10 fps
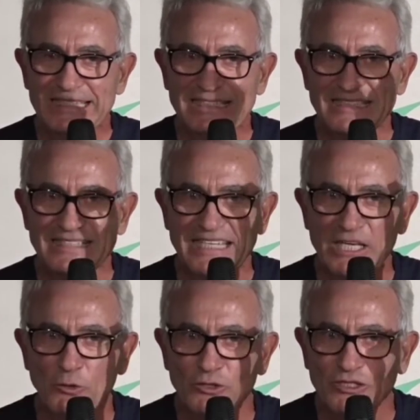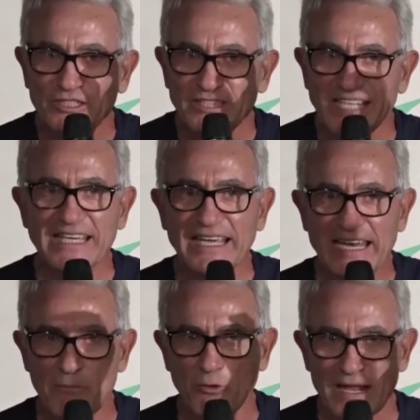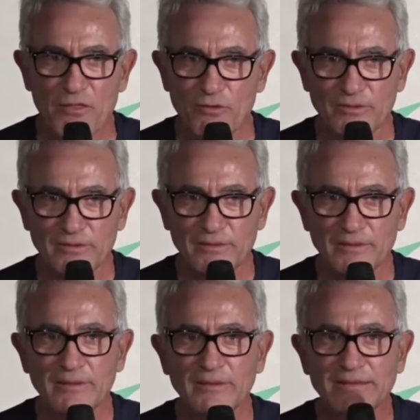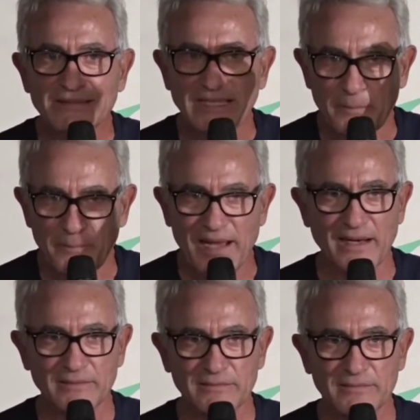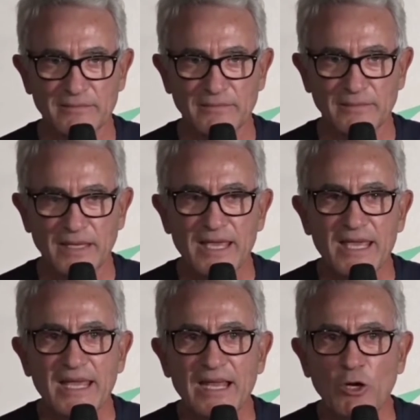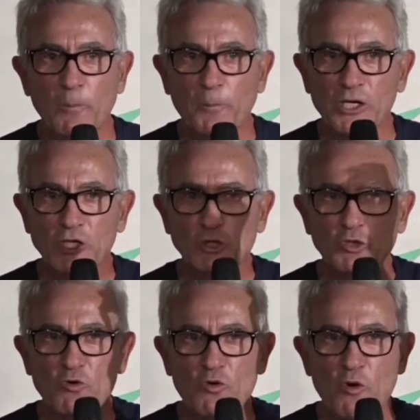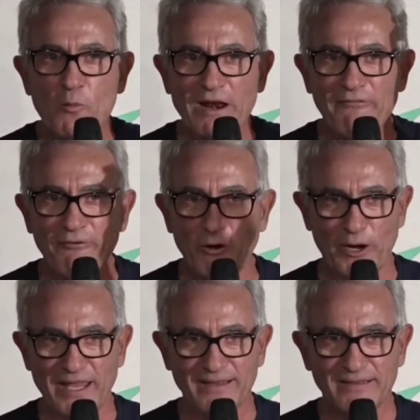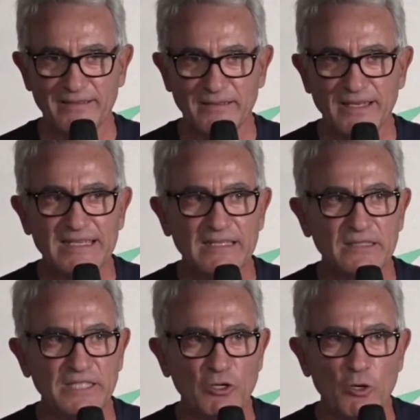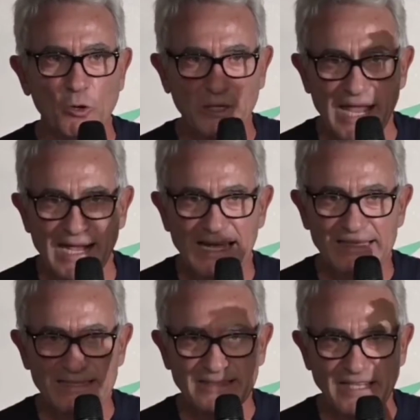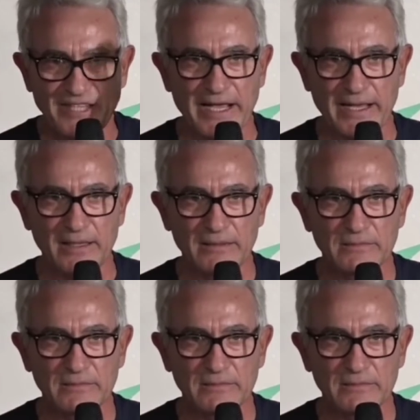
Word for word: Si no siguen enamorados, se separan. Los proyectos son como las flores. Si no los riega, se seca.